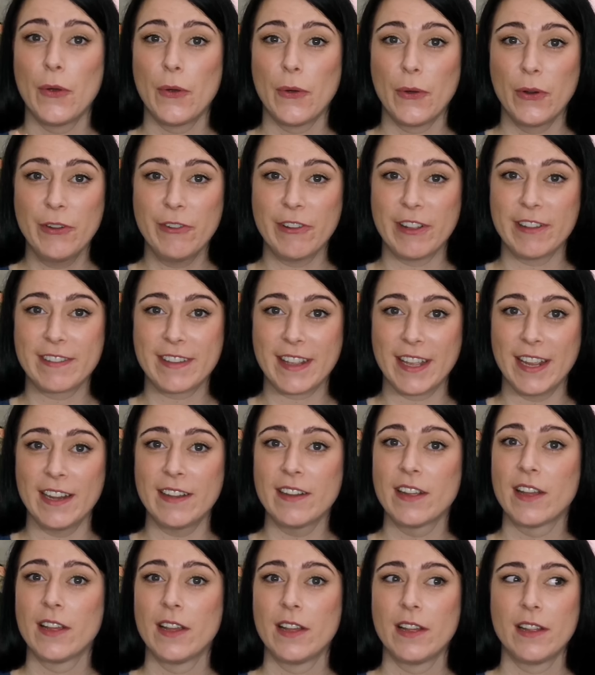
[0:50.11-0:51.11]
Und wenn es
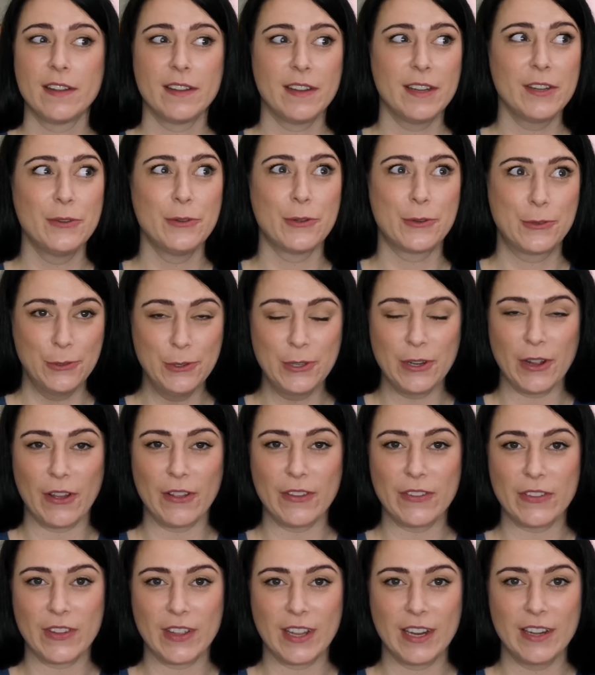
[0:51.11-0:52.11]
geht, nicht nur gut
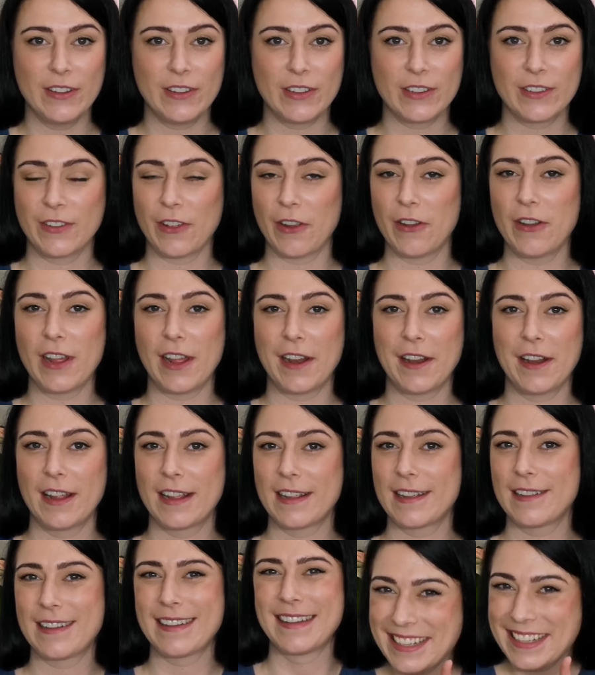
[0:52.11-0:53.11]
aussehen, sondern
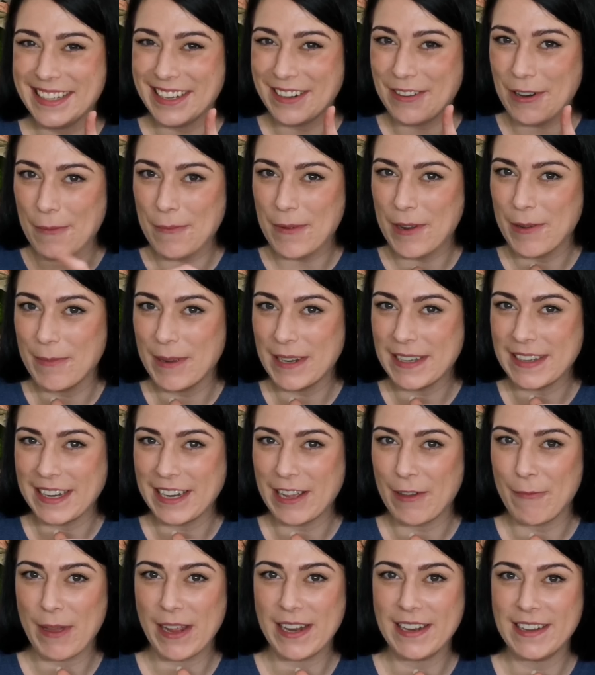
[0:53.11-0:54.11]
hier kommt nämlich
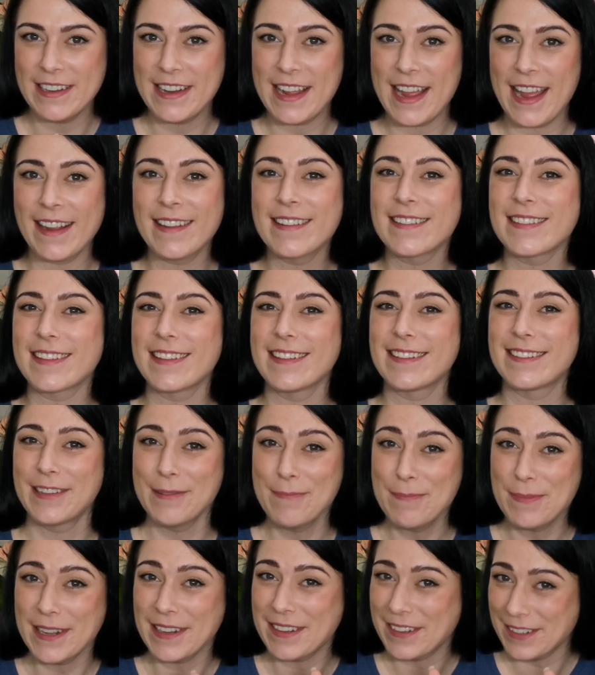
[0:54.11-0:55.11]
dann am Ende der extra
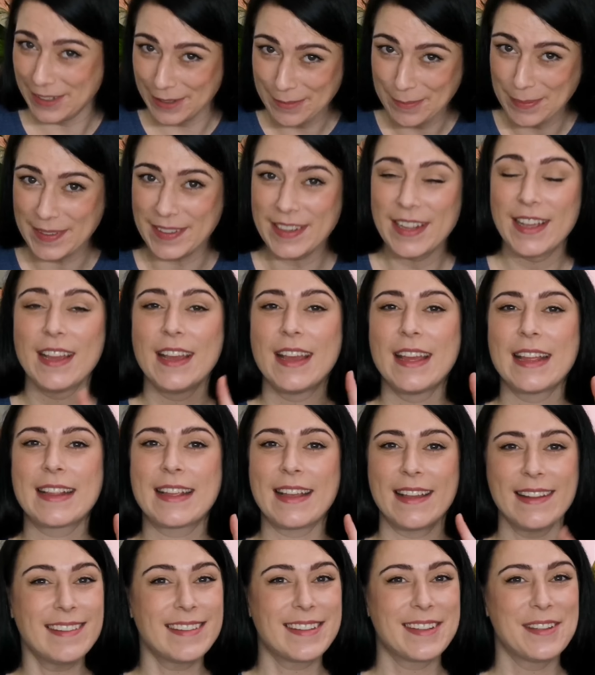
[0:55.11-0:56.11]
Tipp der Tipps
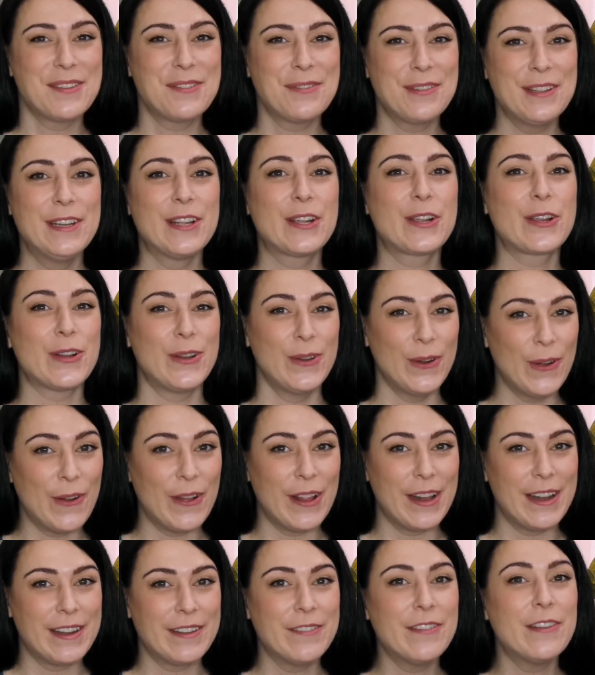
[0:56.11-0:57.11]
ganz, ganz viele
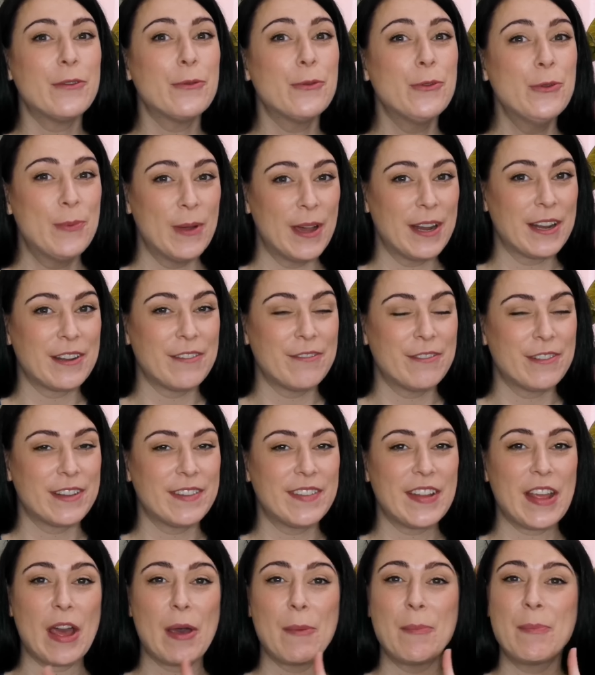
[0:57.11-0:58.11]
Knollen über den
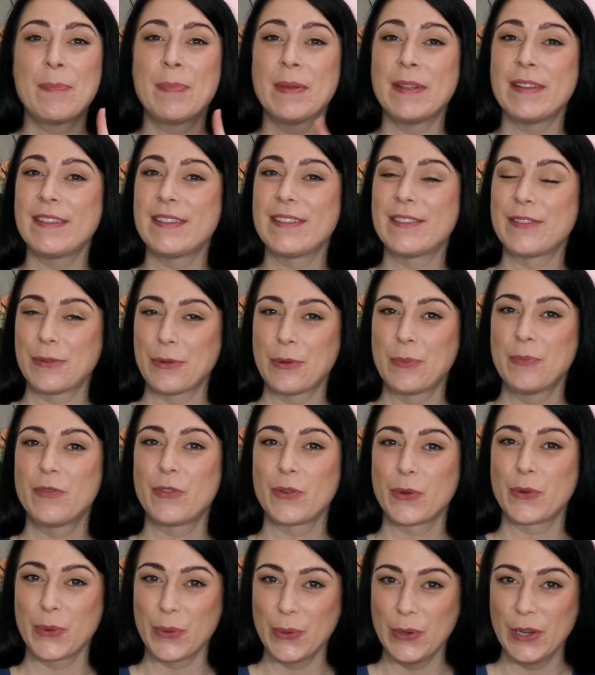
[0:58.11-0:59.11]
Winter bis zum
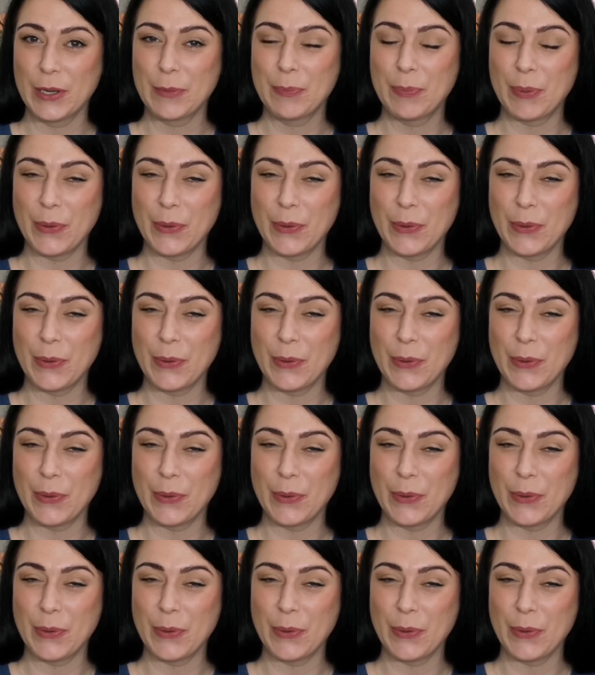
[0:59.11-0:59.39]
Frühling